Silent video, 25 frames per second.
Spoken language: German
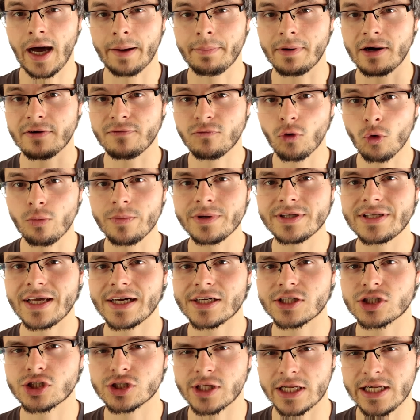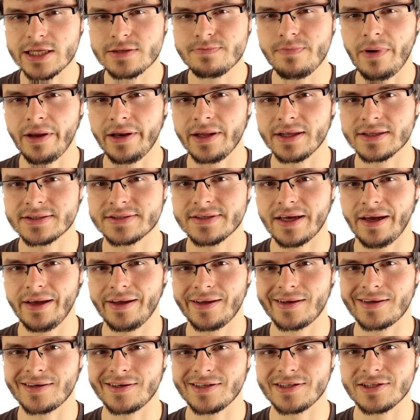Aber womit erstellt man jetzt
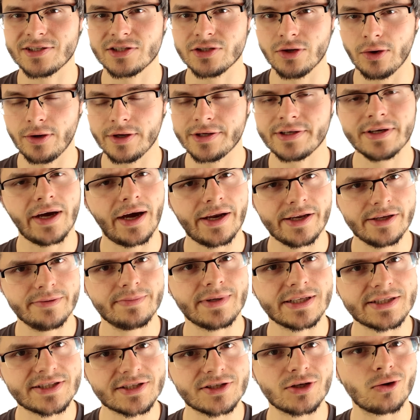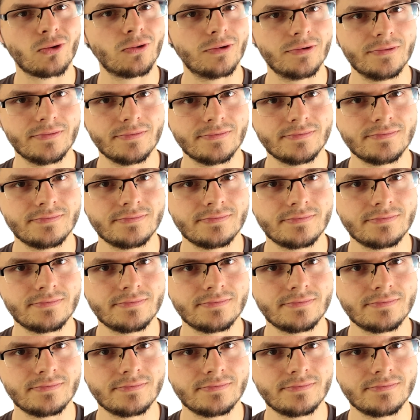eigentlich solche Animationen?